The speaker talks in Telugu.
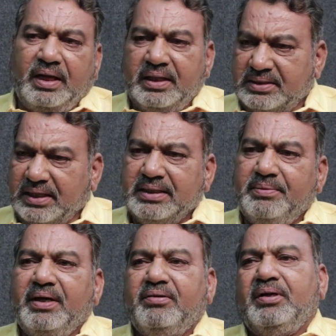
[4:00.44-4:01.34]
అది
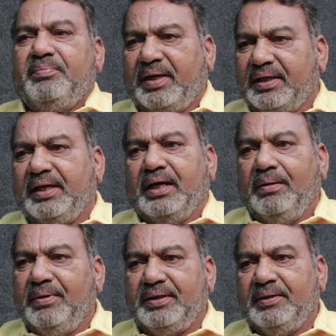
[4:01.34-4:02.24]
సహజమైనటువంటి ప్రక్రియ
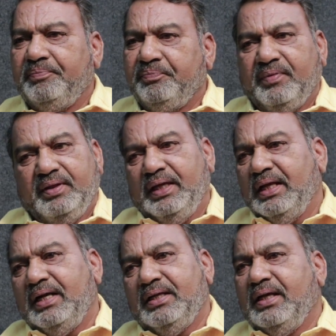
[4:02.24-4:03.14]
కాబట్టి
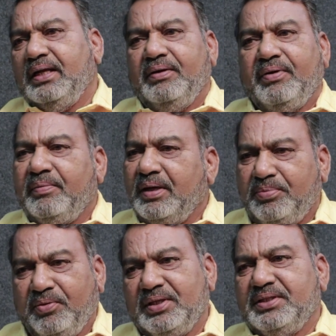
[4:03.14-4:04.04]
ఏనాటికైనా ఎవరిమైనా
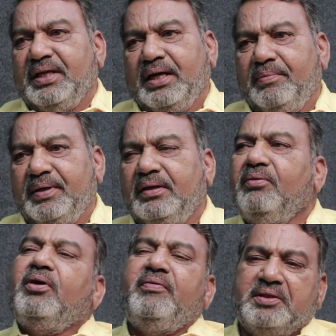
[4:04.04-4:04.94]
పోవాల్సిందే కాబట్టి
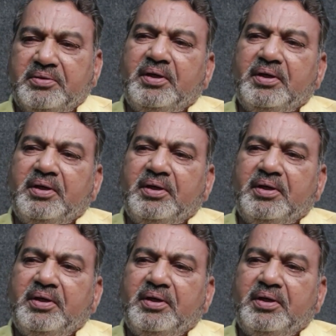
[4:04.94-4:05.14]
ఒక వ్యక్తి